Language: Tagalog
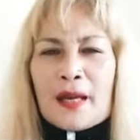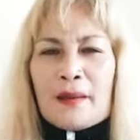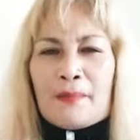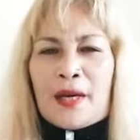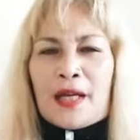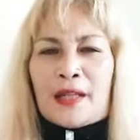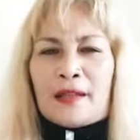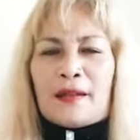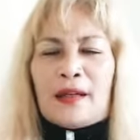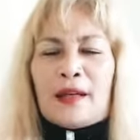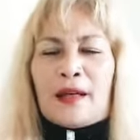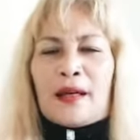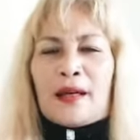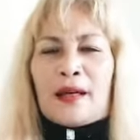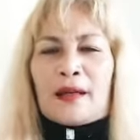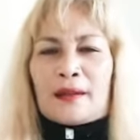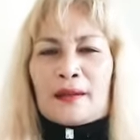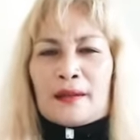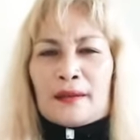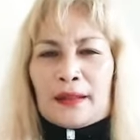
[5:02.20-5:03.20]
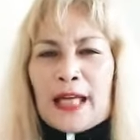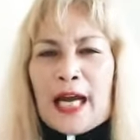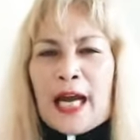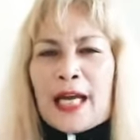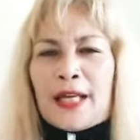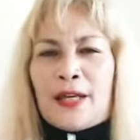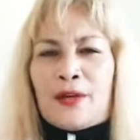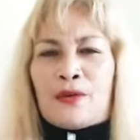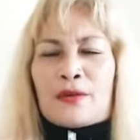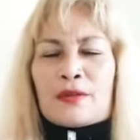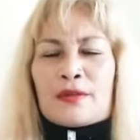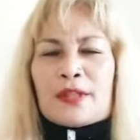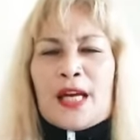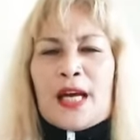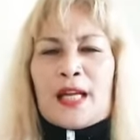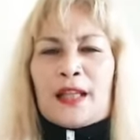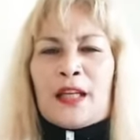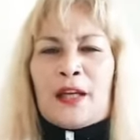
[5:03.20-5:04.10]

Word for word: give and take tayo sa